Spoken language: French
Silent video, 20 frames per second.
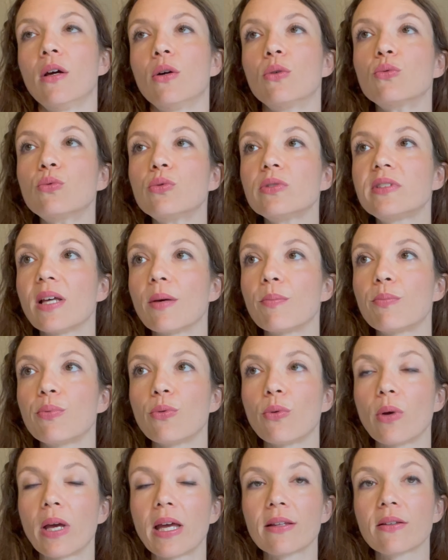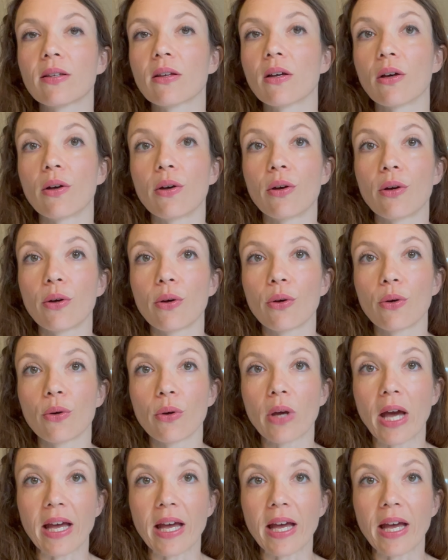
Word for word: ou ça peut être euh,